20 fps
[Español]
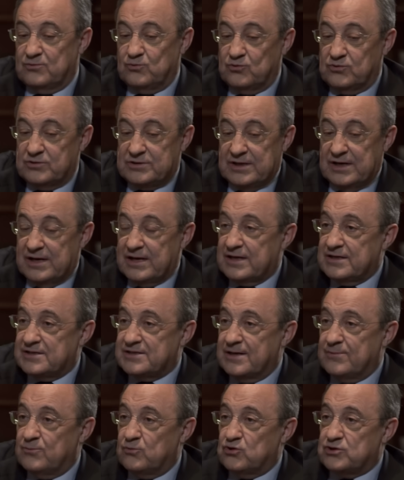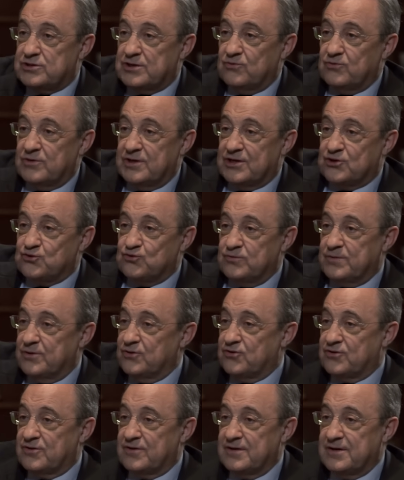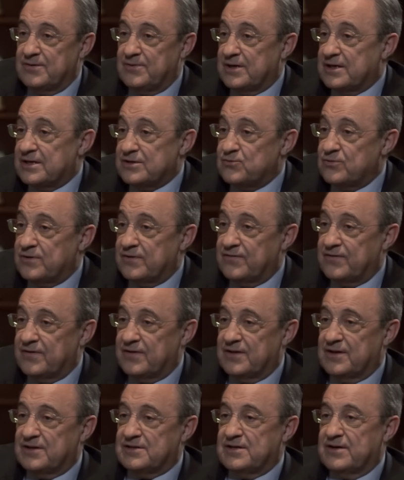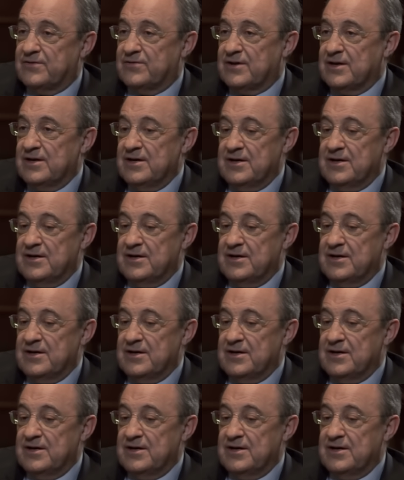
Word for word: como el que está en bolsa, un día sube y otro día baja, es muy difícil saber.